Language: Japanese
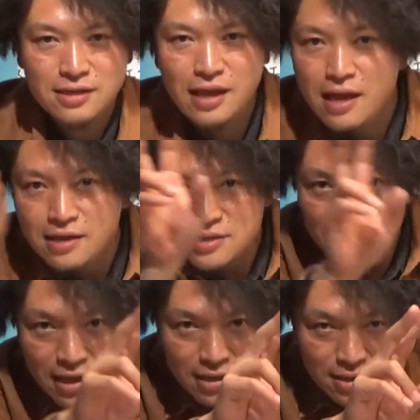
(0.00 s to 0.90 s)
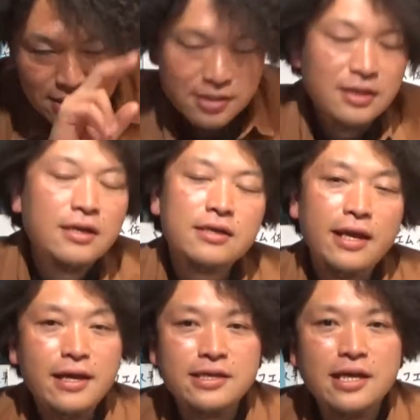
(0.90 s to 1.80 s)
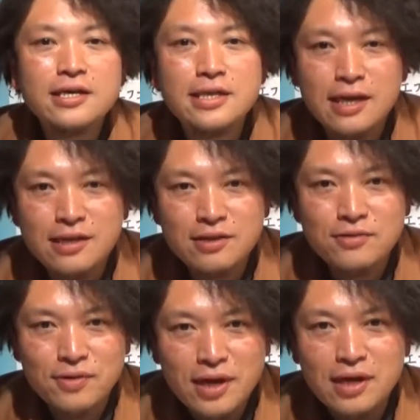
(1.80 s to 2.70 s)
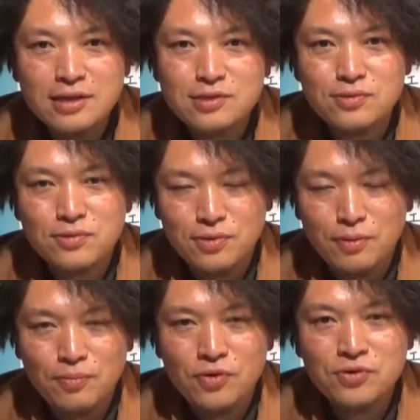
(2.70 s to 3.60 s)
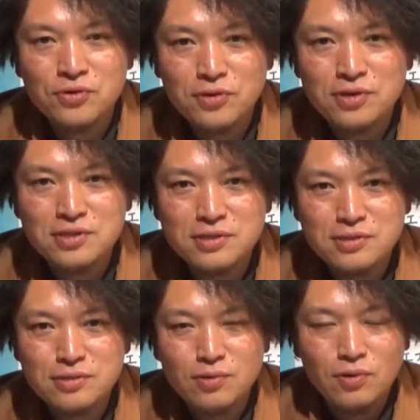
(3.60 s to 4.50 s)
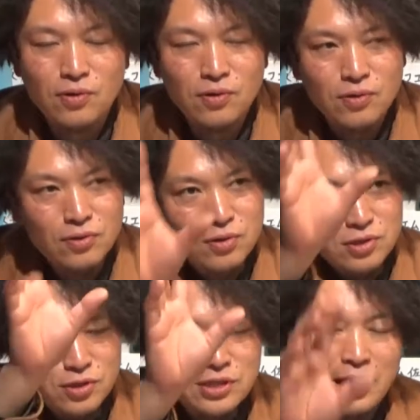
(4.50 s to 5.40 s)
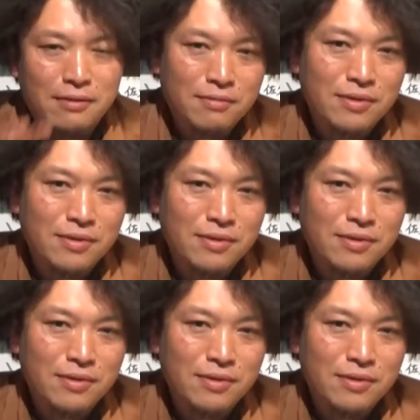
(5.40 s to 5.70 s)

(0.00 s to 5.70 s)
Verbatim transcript: 定聖定聖さんっていうのがその僕のこう祖先